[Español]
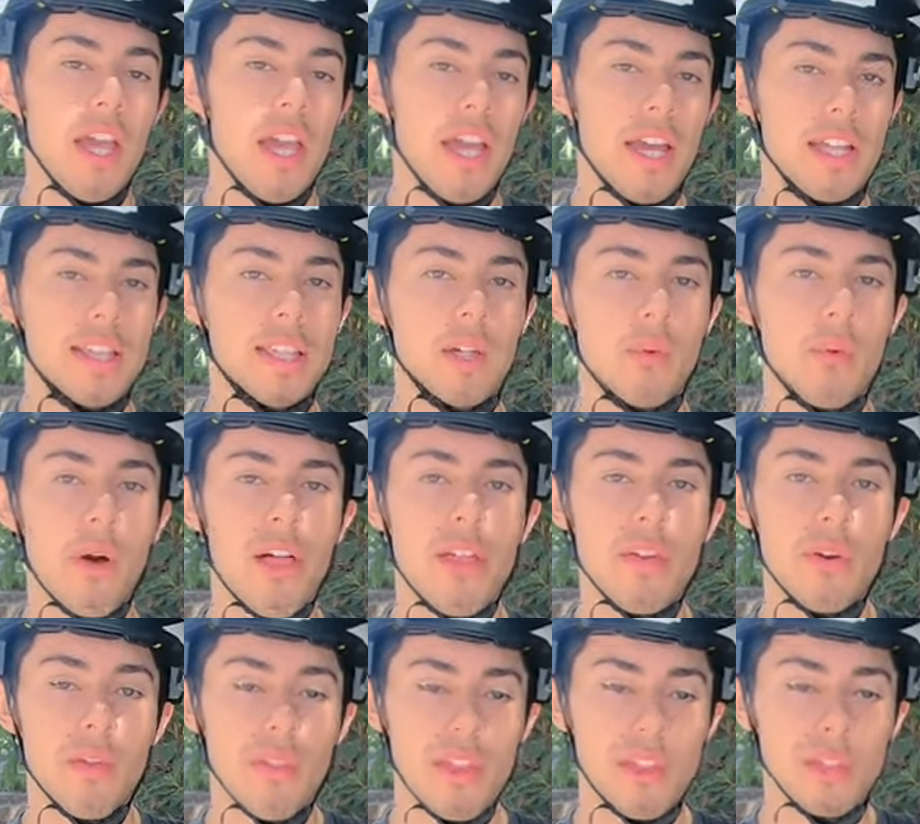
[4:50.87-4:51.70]
este
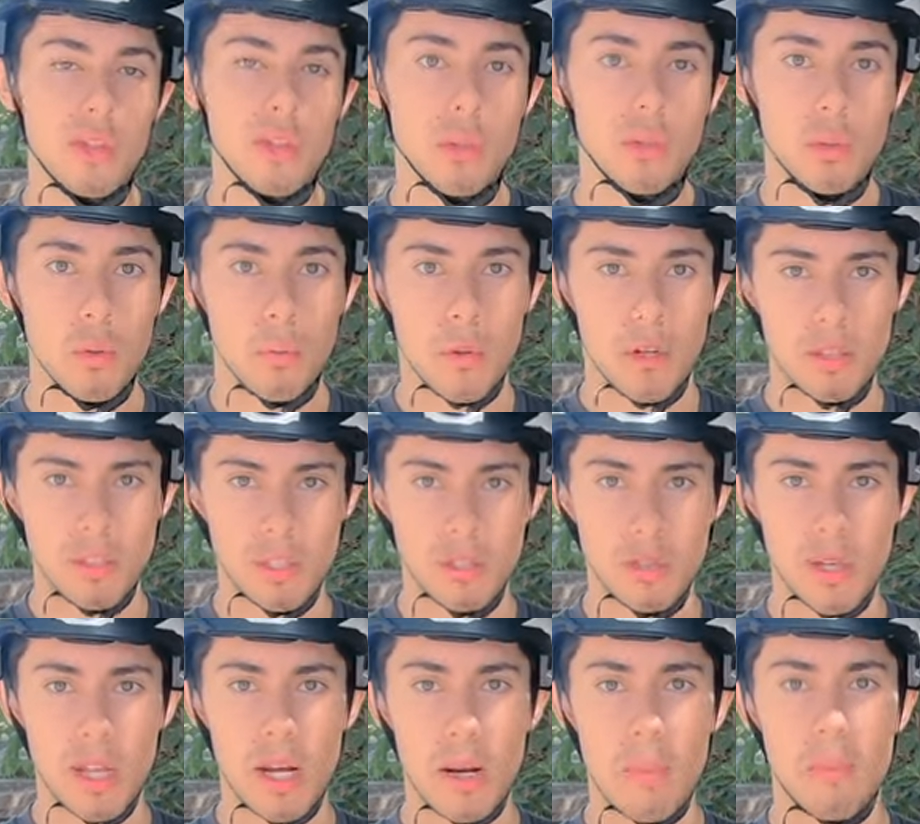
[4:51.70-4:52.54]
cuadro dentro de su
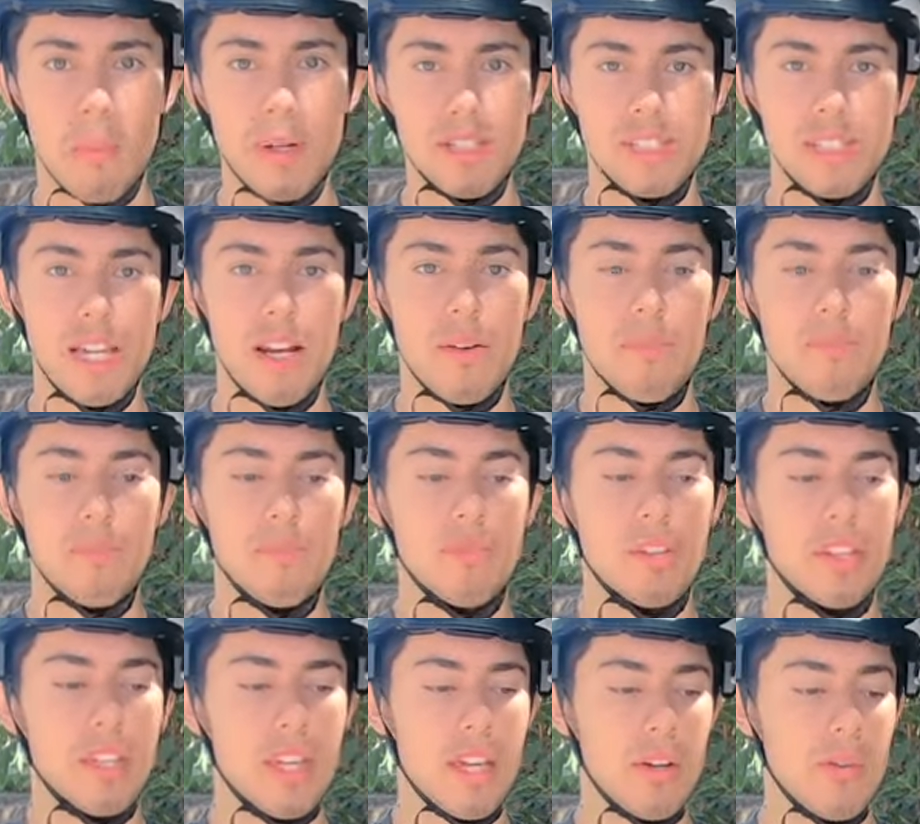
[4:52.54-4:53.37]
proceso era espacial,
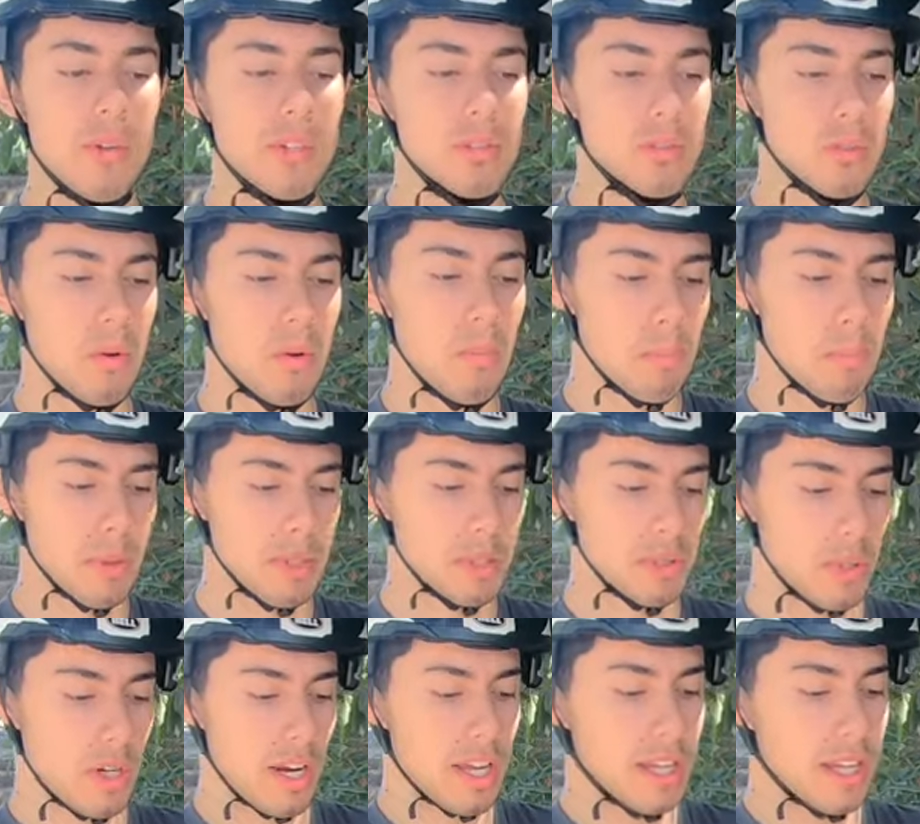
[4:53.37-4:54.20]
que no son
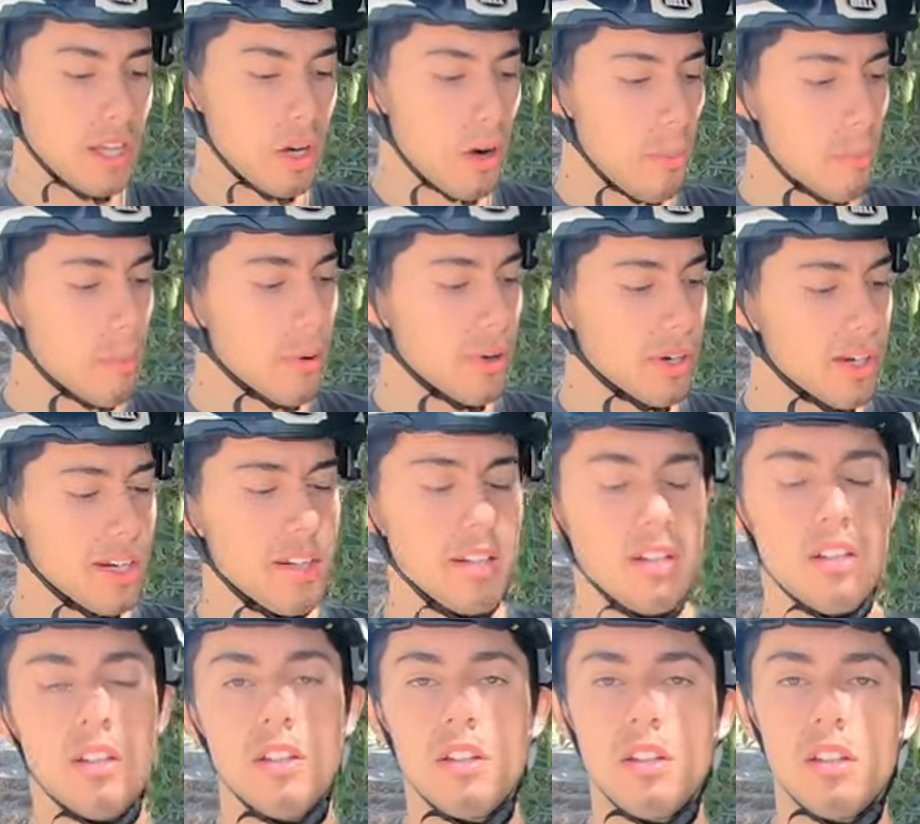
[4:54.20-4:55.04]
personas que lo
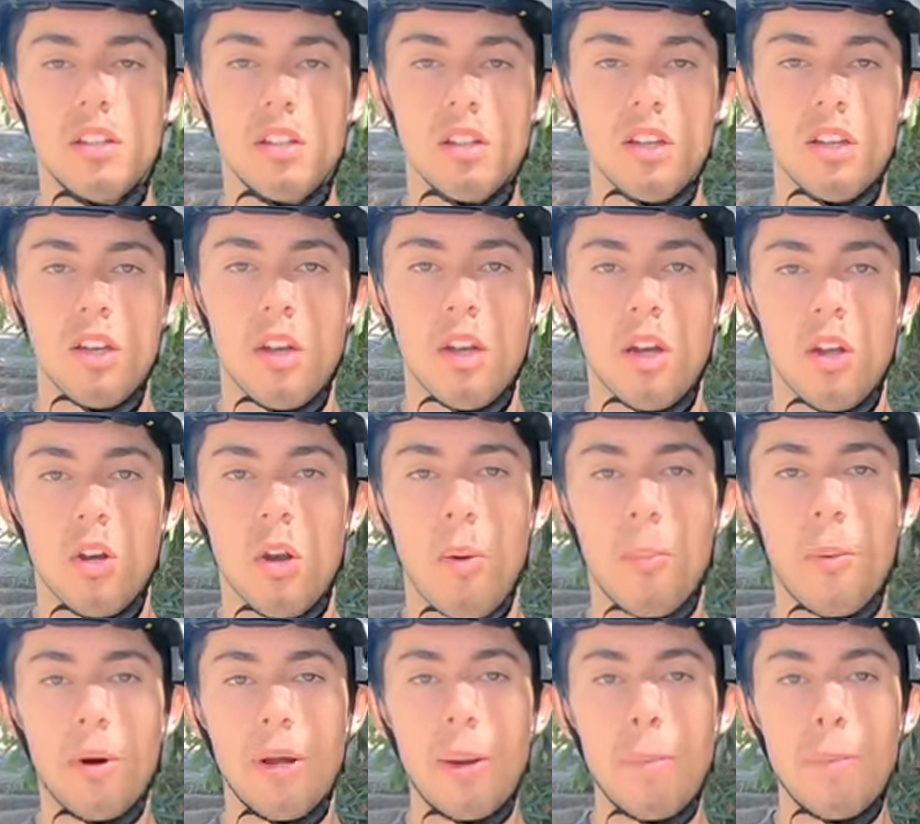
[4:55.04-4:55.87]
ponen,
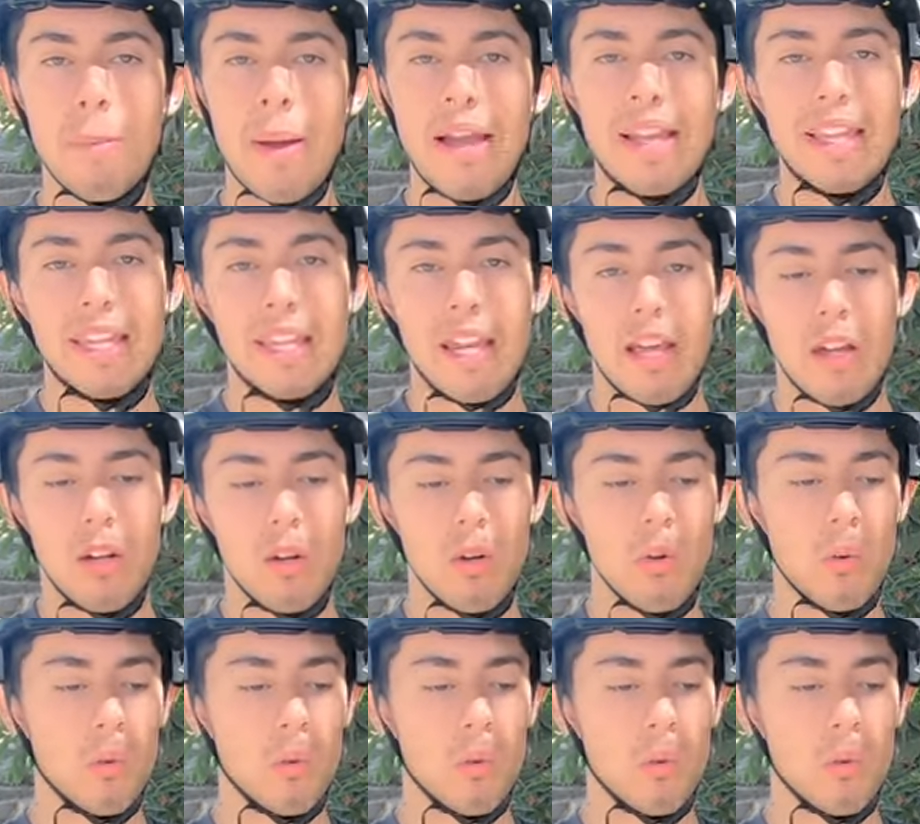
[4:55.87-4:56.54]
lo ponen máquinas.